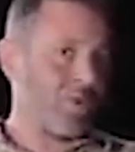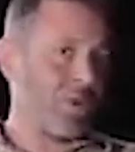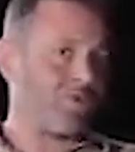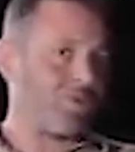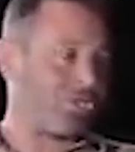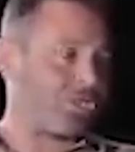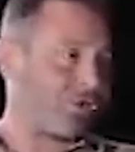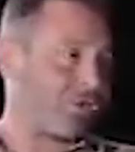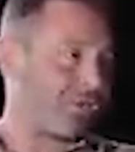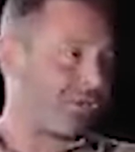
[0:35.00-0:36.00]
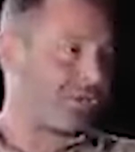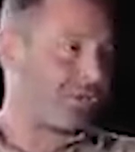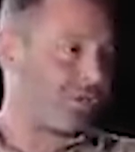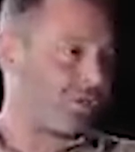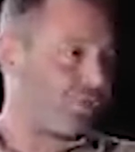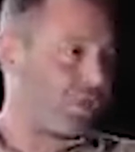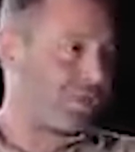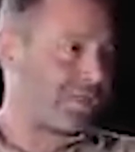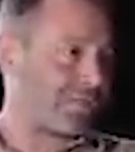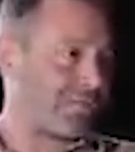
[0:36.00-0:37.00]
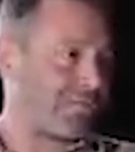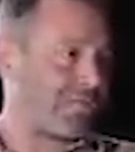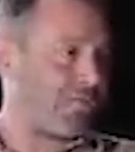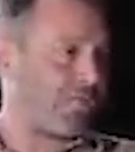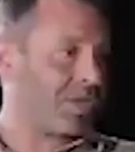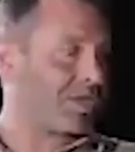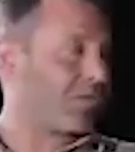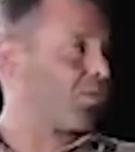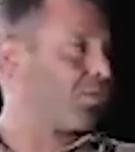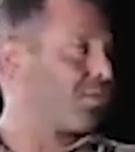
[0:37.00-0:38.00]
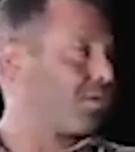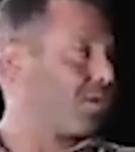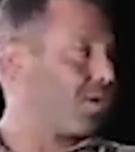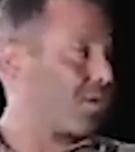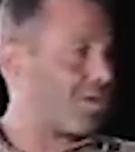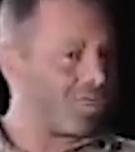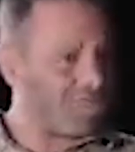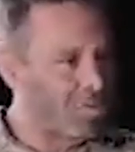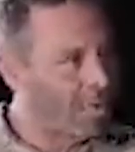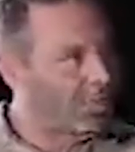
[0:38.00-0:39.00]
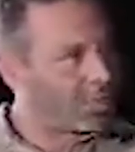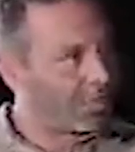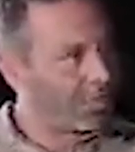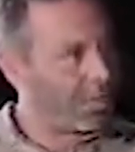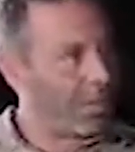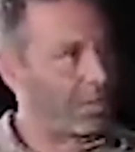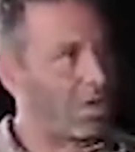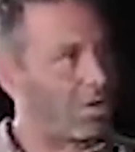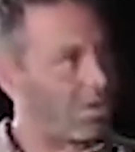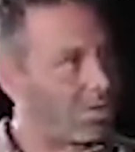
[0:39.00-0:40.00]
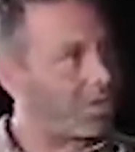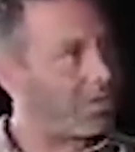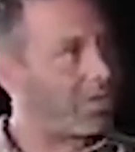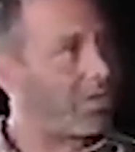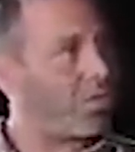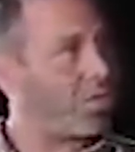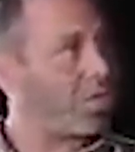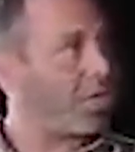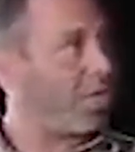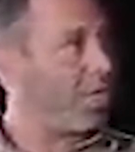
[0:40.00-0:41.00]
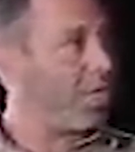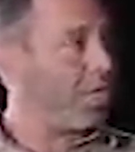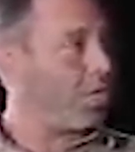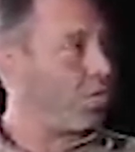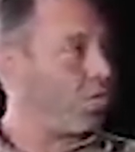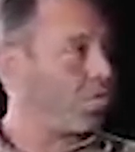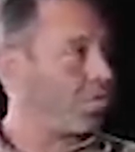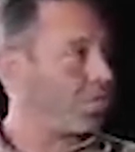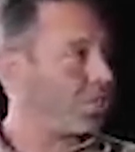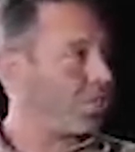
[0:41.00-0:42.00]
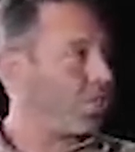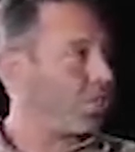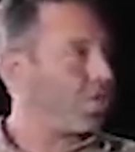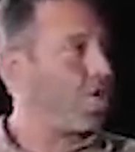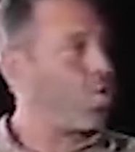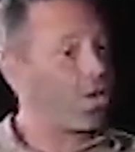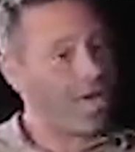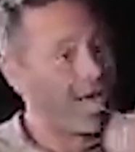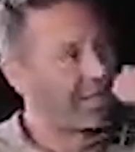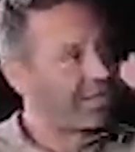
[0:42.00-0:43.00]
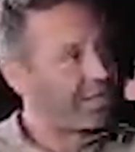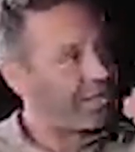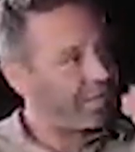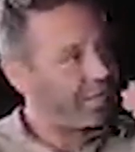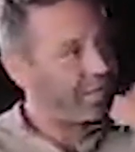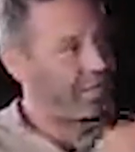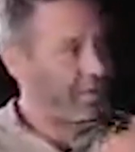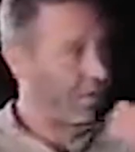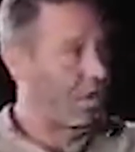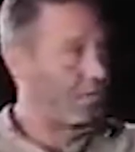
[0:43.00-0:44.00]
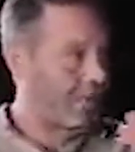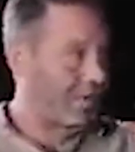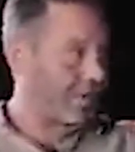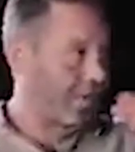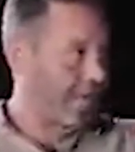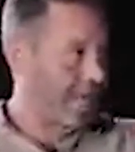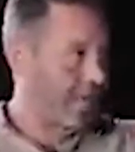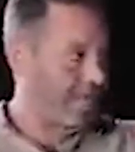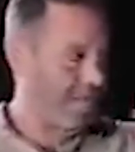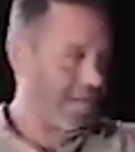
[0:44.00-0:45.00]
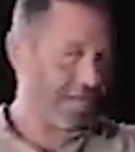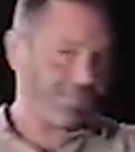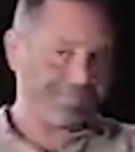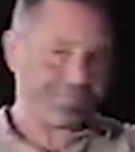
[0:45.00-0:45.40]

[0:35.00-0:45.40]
واتفورد ماتش مانشستر سيتي الاسبوع ده سيف هو اللي نزله لو كان خسر 1-0 فقط او 2-0 كان ممكن الامور بالنسبه له يبقى هو الاحسن في النقاط في عدد الاهداف يعني